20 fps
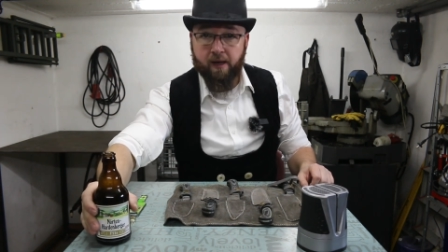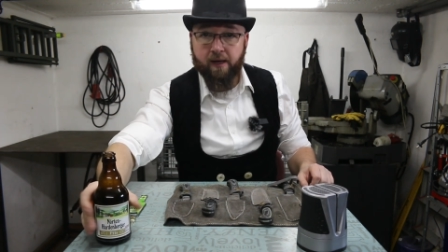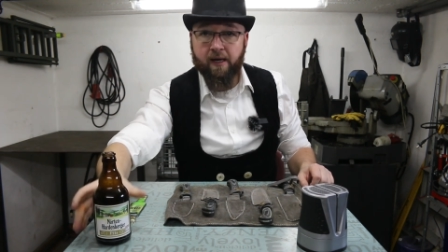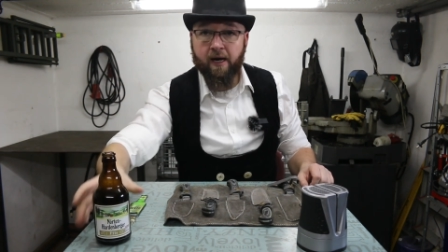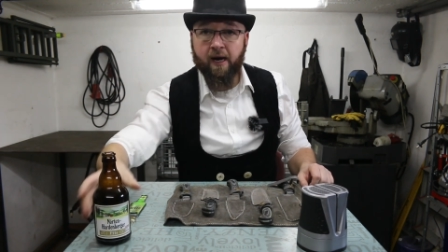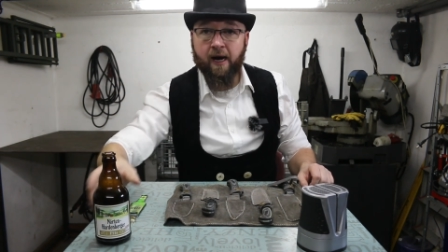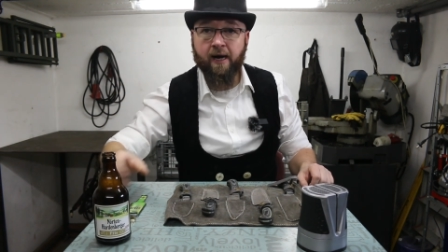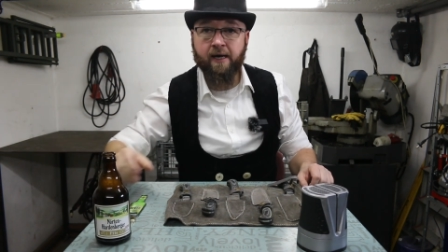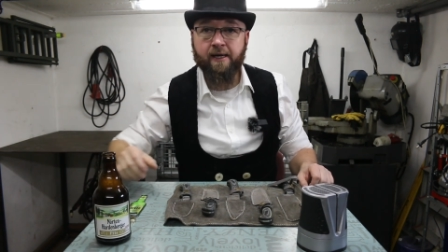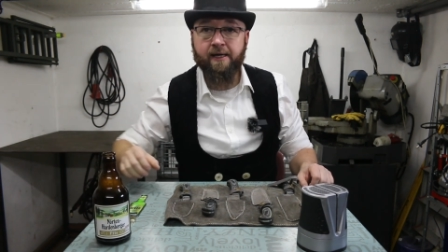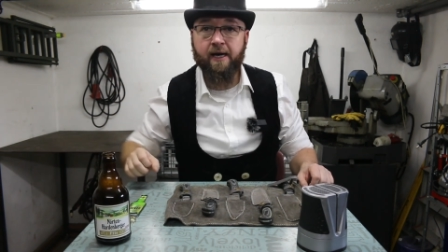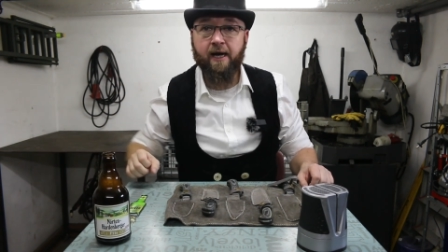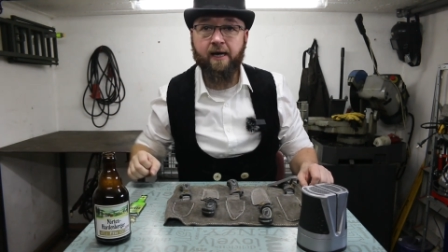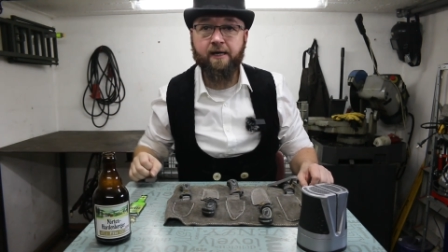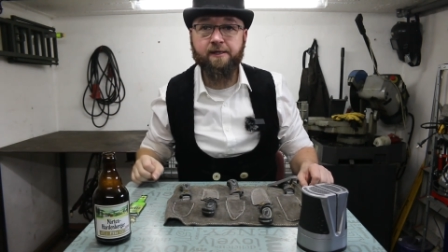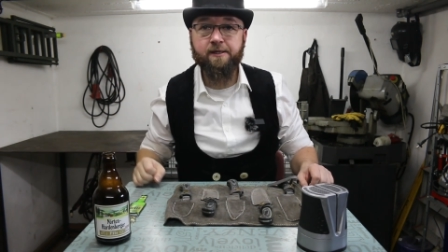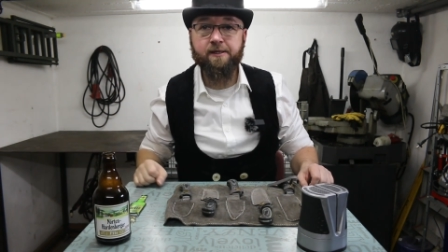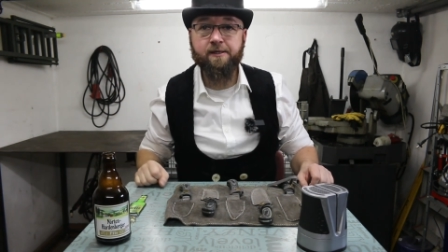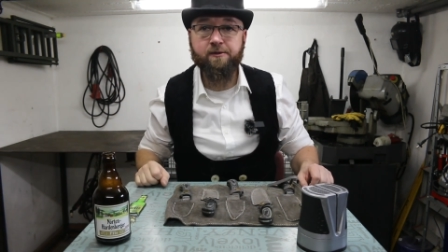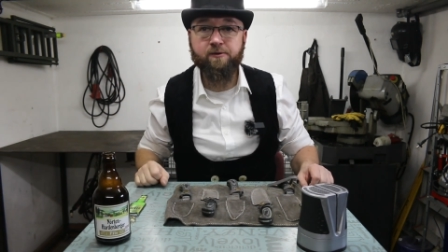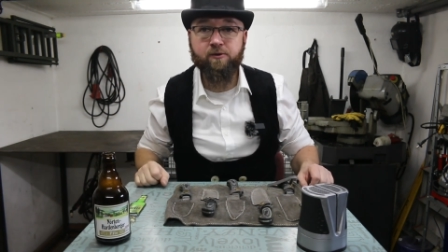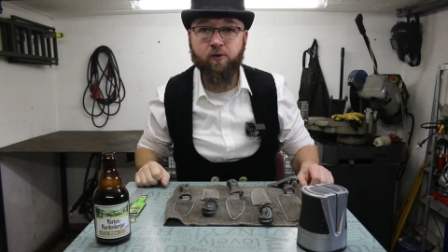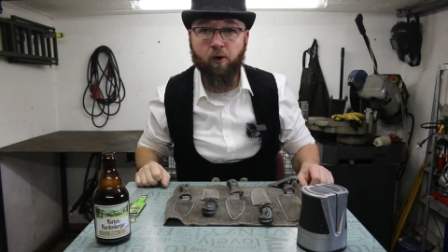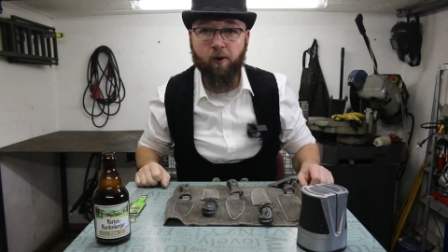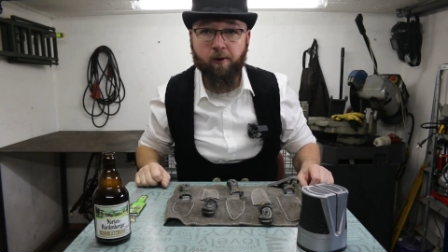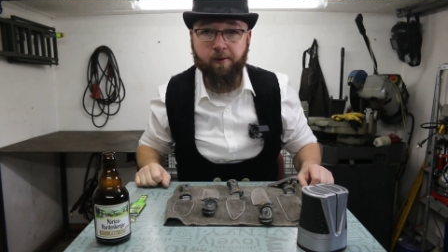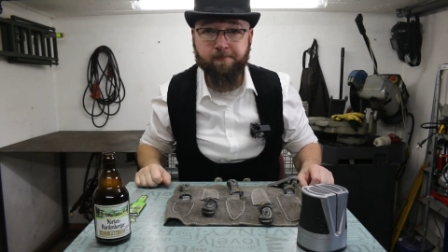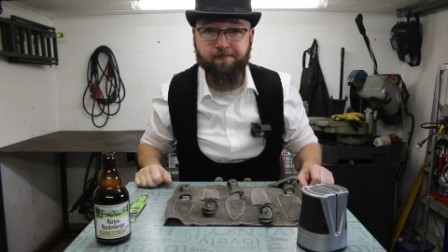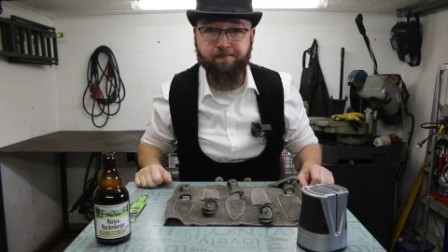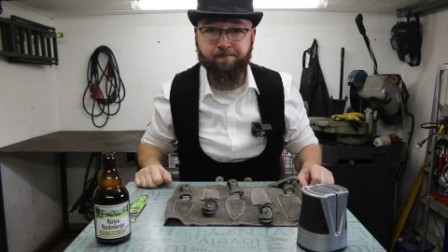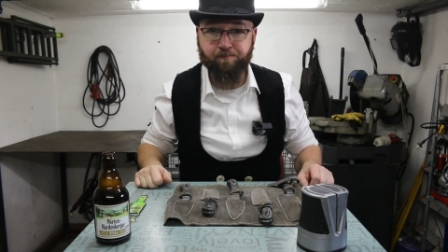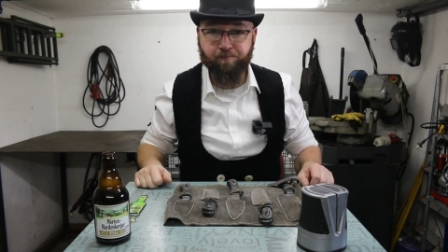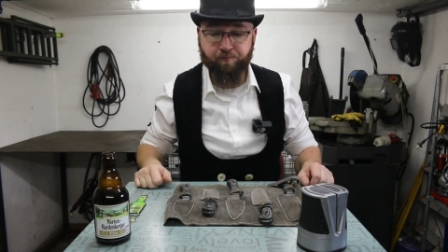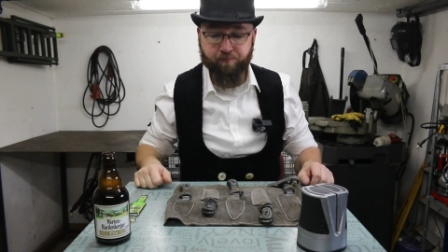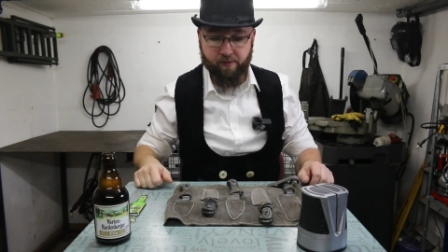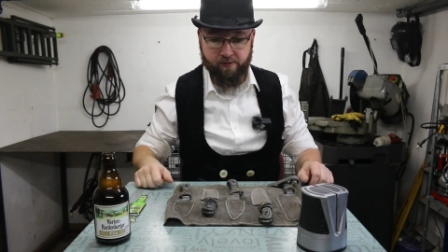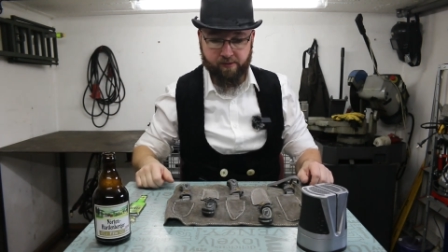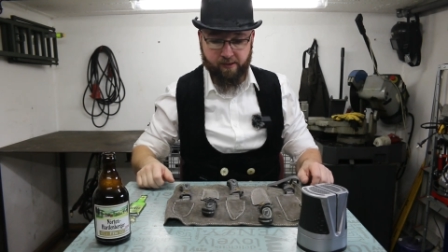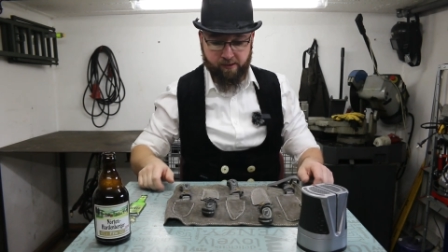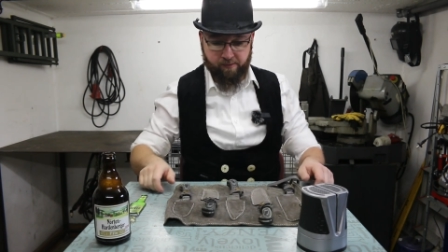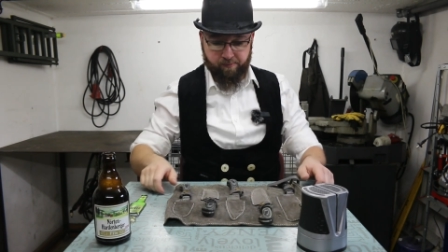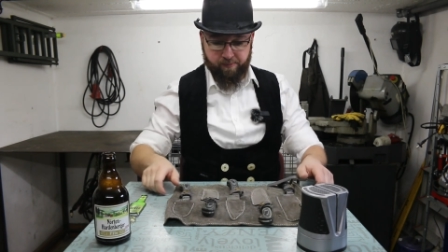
Ach, herrlich. So, das